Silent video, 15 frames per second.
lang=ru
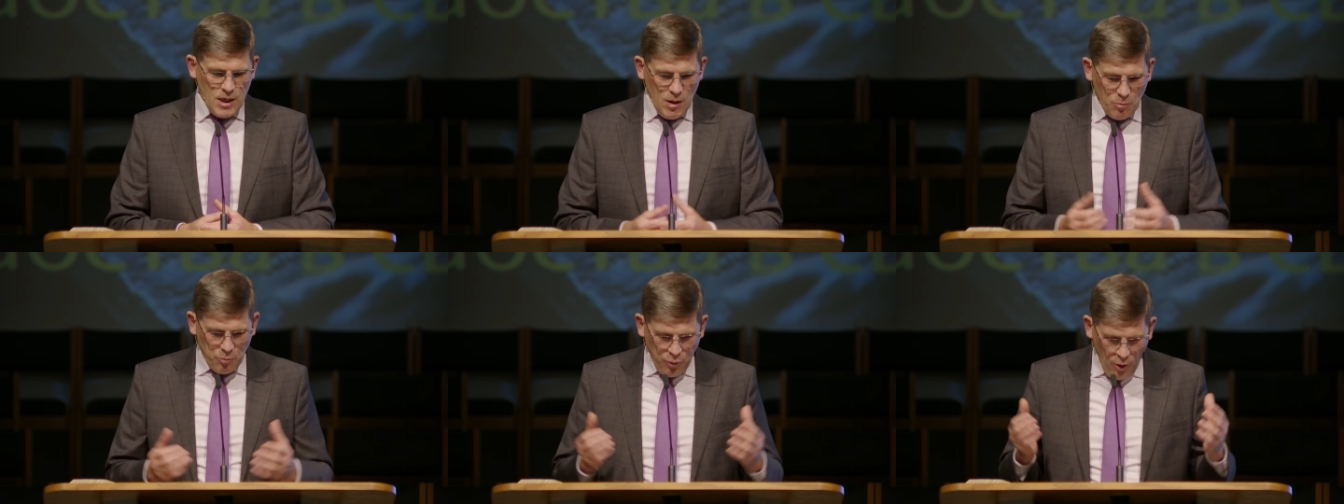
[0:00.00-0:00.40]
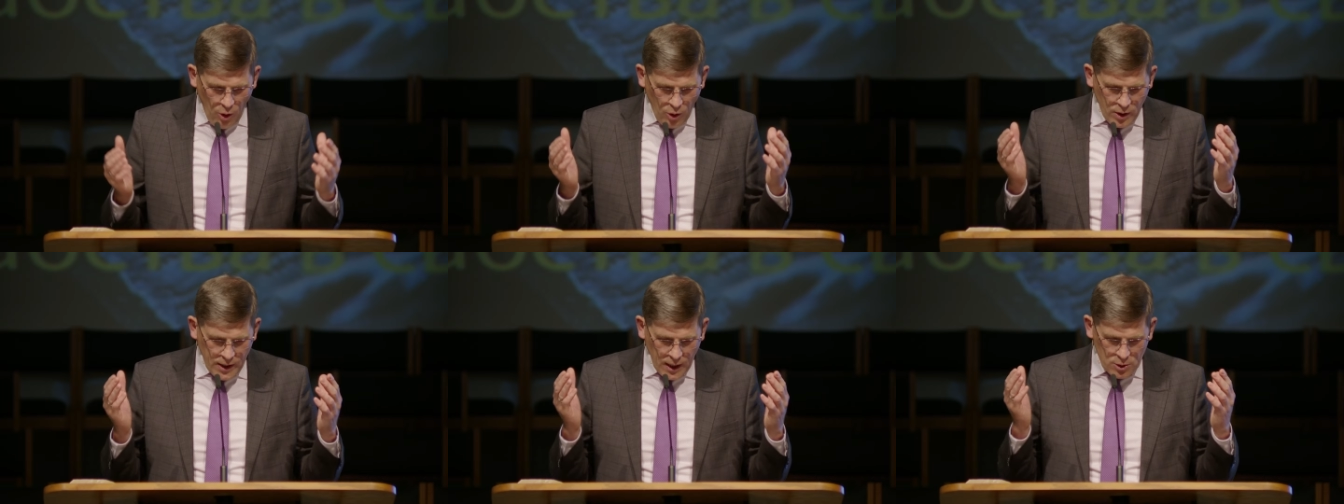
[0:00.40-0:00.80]

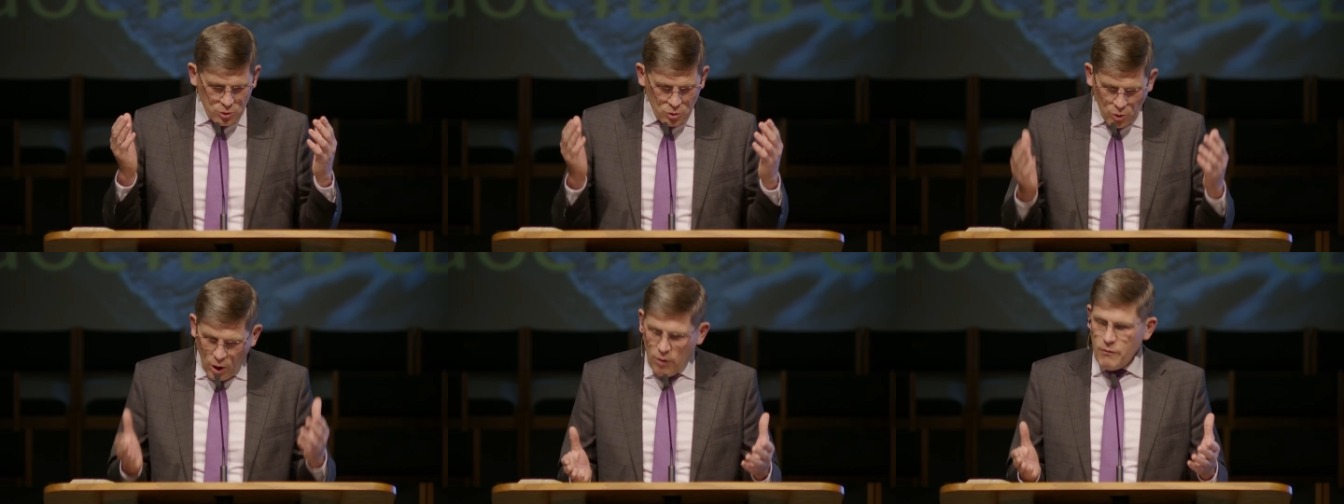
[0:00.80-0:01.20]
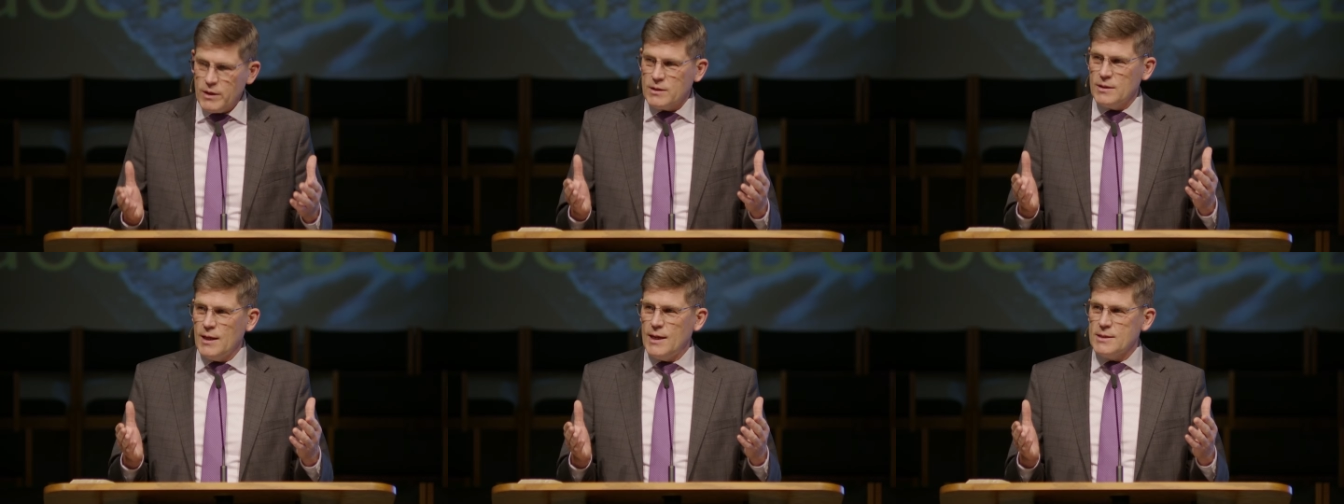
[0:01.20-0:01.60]
Бог
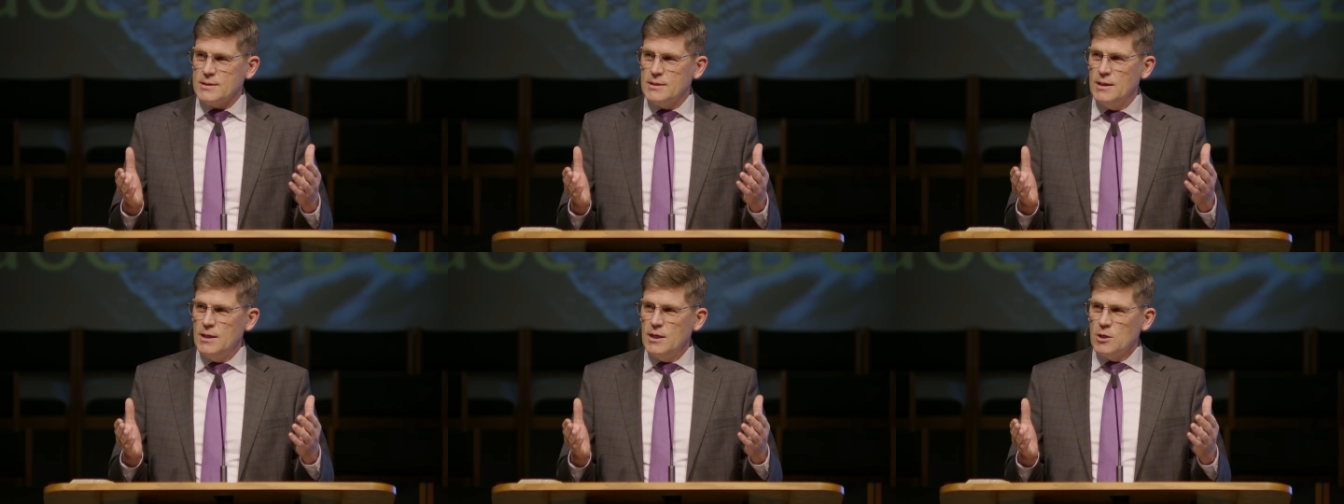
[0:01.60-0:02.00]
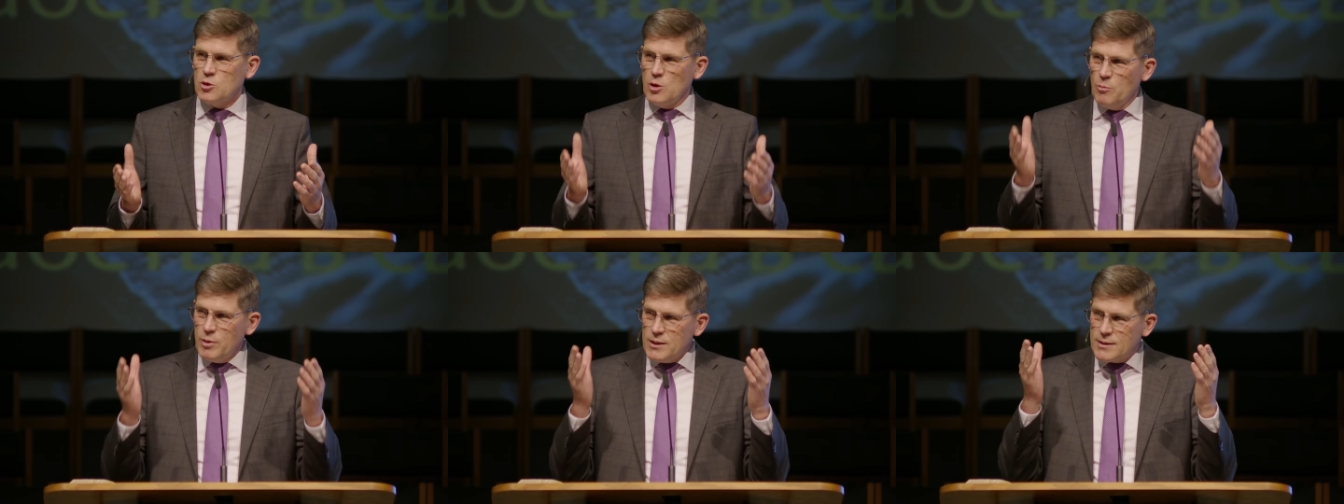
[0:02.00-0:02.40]
готовит нас,
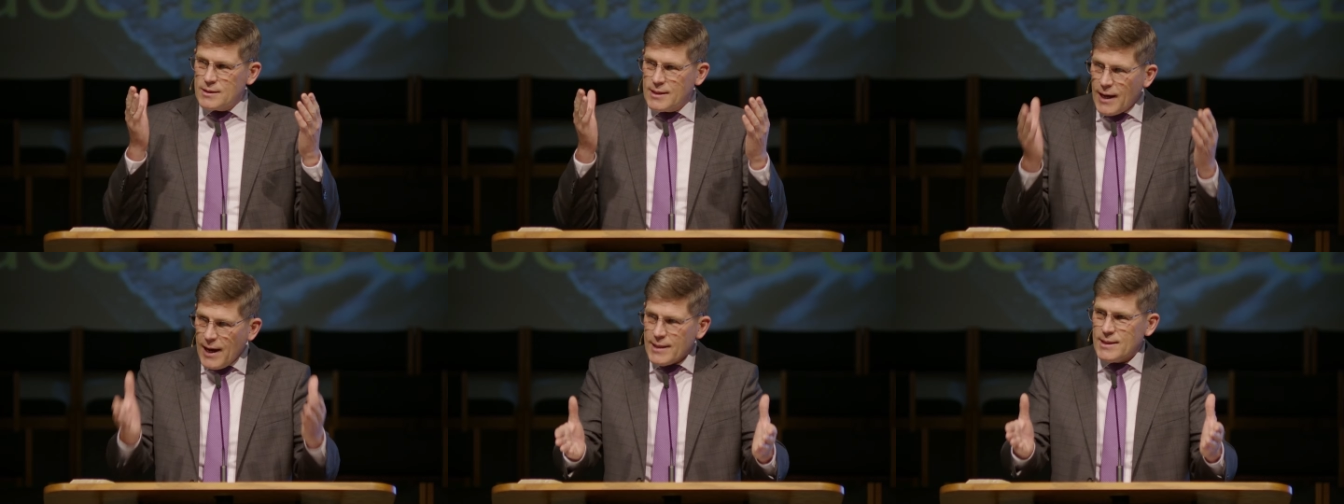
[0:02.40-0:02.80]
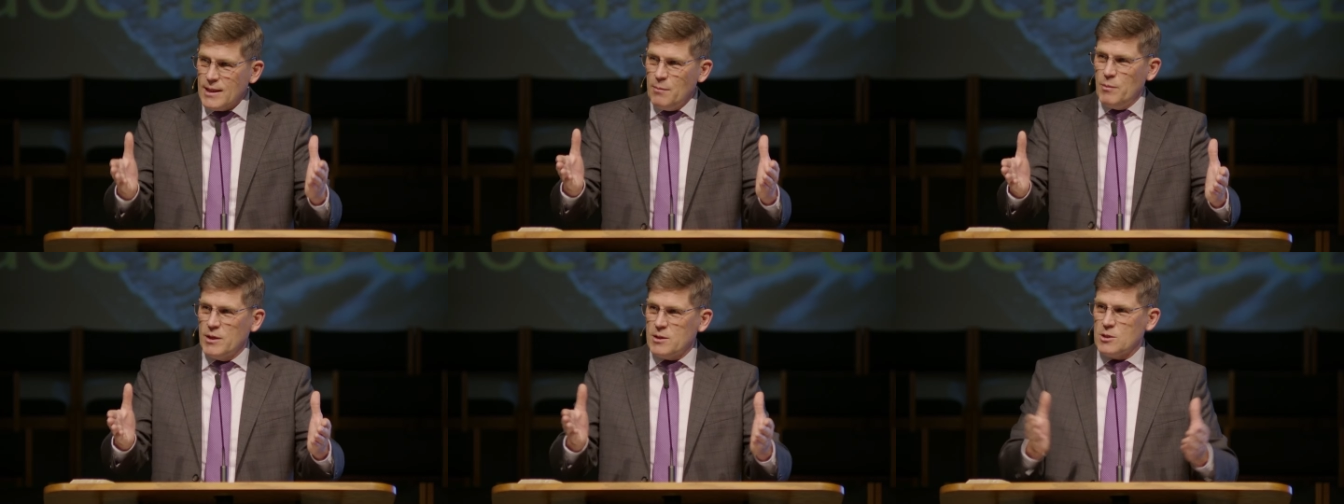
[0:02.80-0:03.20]
чтобы дать
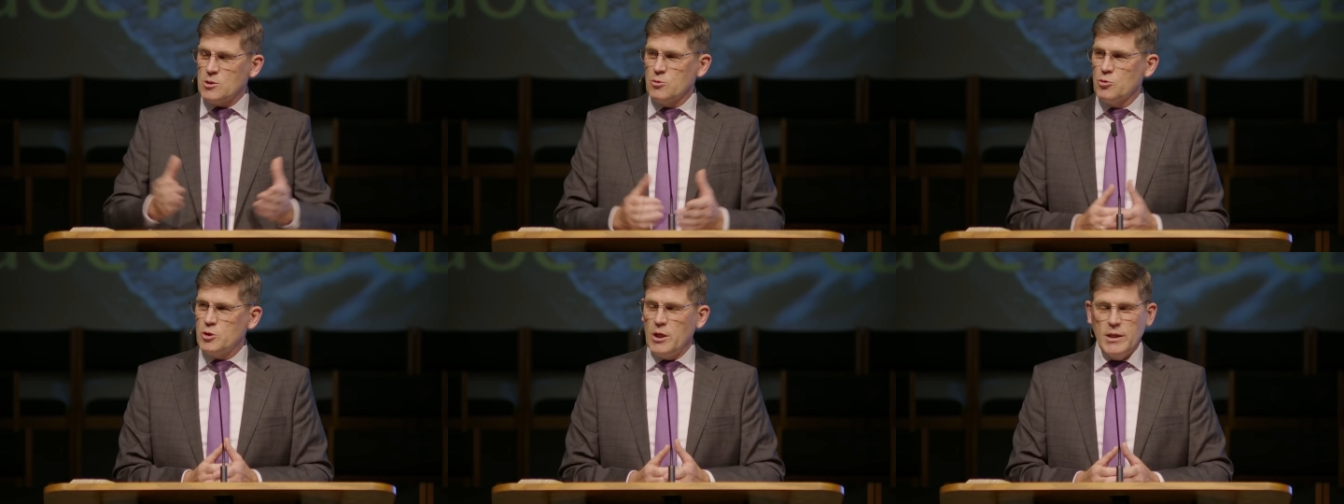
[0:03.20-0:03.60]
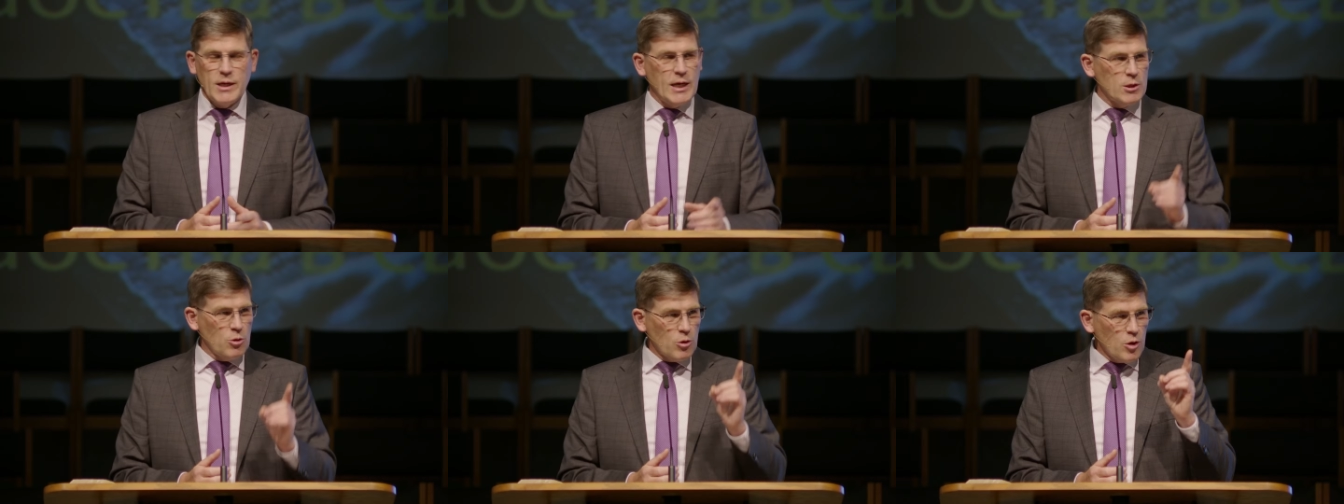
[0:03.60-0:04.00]
нам это служение,
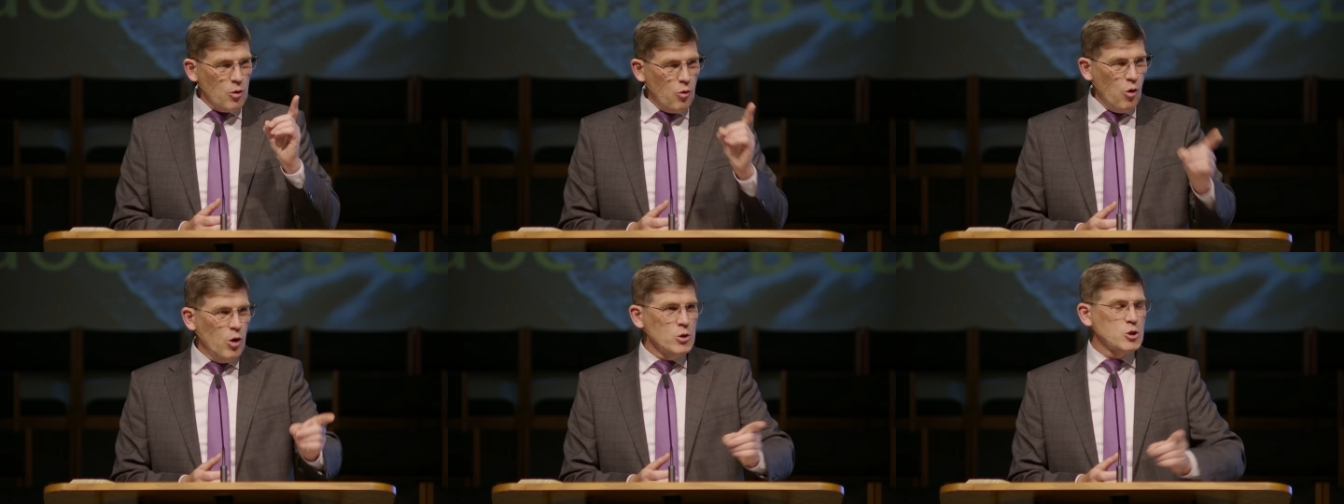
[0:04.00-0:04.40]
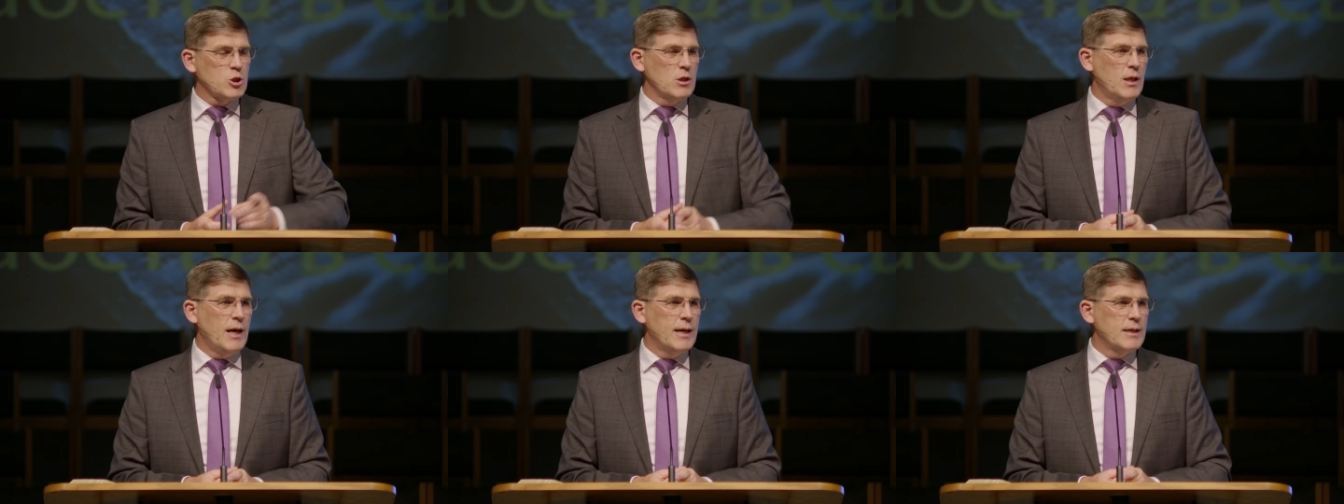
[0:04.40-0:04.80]
которое Он
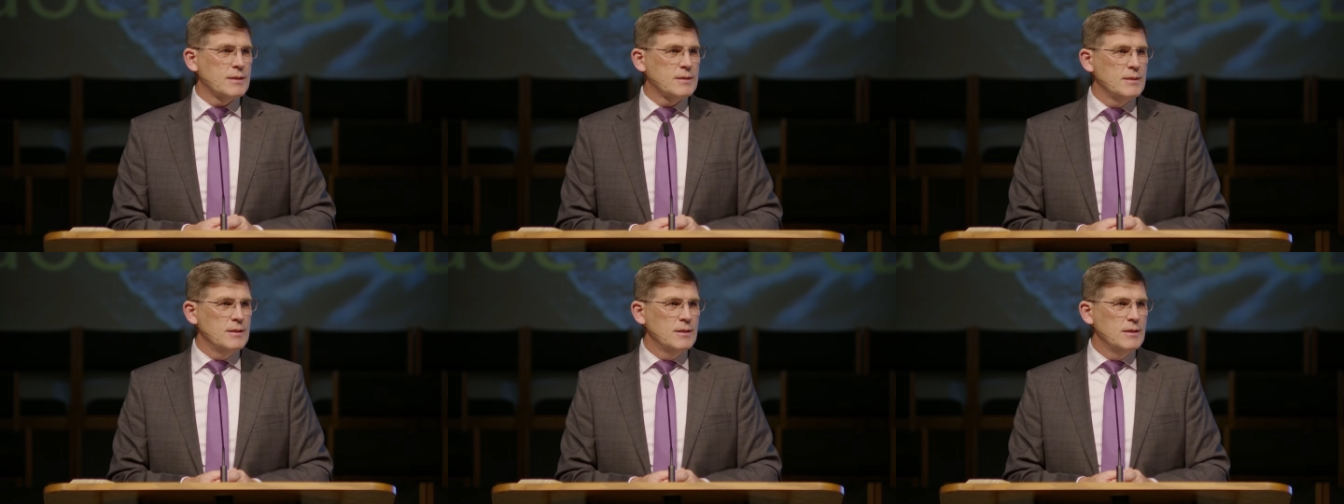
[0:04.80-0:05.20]
желает,